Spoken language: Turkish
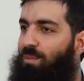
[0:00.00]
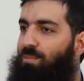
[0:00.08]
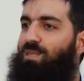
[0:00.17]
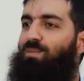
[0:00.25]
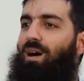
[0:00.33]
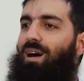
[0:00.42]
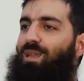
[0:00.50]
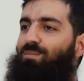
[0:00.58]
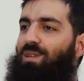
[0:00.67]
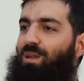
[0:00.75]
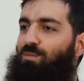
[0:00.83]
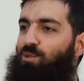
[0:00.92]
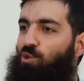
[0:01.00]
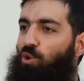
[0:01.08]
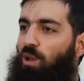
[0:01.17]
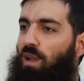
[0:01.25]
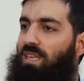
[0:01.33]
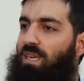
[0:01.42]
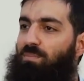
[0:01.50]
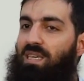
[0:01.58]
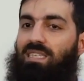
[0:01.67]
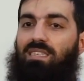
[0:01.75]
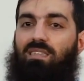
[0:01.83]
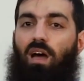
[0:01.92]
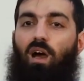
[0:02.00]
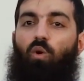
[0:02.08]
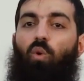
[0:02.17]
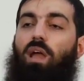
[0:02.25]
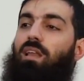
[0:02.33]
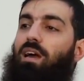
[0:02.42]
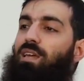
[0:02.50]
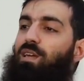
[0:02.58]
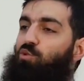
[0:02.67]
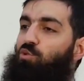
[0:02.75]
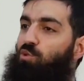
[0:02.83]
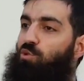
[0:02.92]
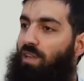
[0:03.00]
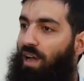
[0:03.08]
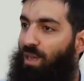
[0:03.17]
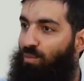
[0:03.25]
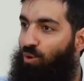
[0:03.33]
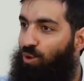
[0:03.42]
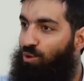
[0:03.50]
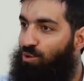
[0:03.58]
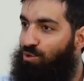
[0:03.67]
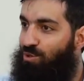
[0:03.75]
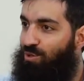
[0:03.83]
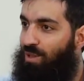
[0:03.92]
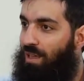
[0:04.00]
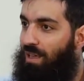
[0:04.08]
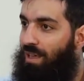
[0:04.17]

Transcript: Bizim alimlerimiz diyorlar ki biz takvayla yeryüzünün sahibi oluruz.